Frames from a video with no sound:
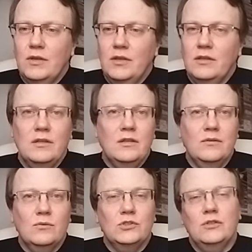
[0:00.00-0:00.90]
и
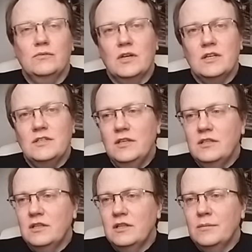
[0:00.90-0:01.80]
не очень
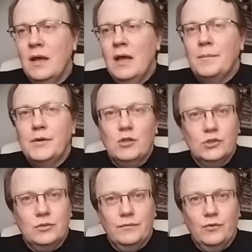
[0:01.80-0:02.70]
выразительным, при том,
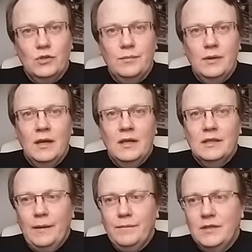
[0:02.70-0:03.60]
что вроде бы
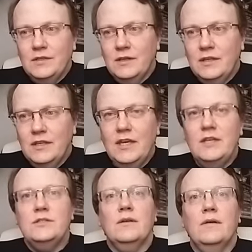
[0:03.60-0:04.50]
там ведь
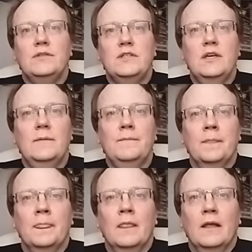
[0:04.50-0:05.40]
есть все
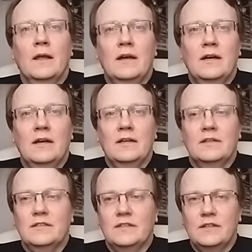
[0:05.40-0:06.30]

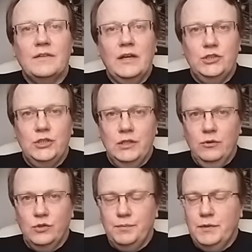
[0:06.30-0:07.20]
а, составляющие
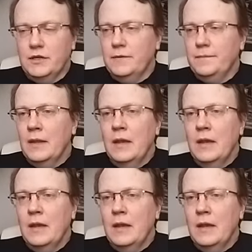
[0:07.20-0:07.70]
для успеха.